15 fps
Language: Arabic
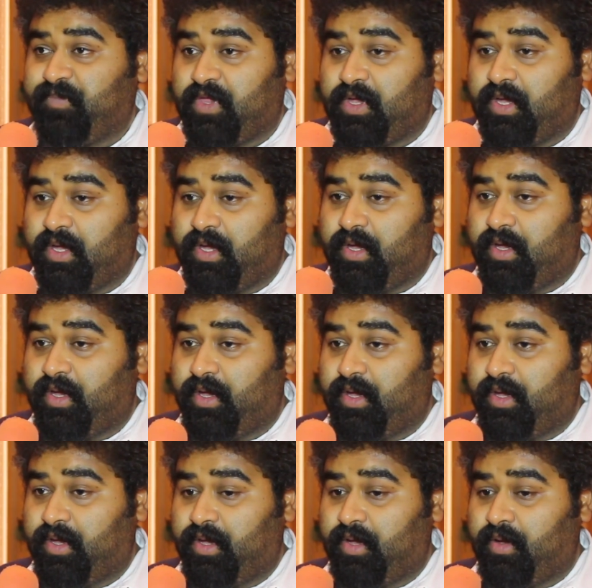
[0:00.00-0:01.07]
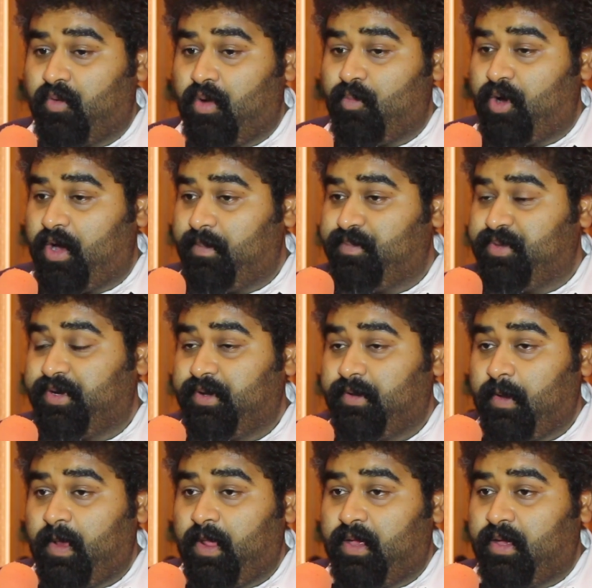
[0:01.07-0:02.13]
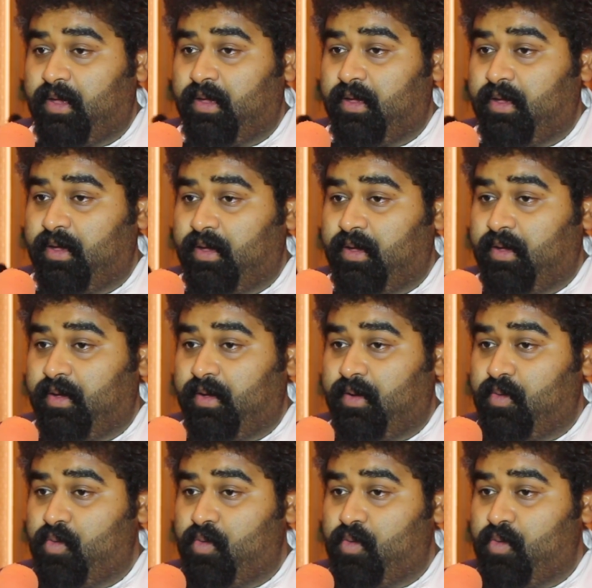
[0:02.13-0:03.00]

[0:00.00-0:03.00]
آه، ومعبر آه،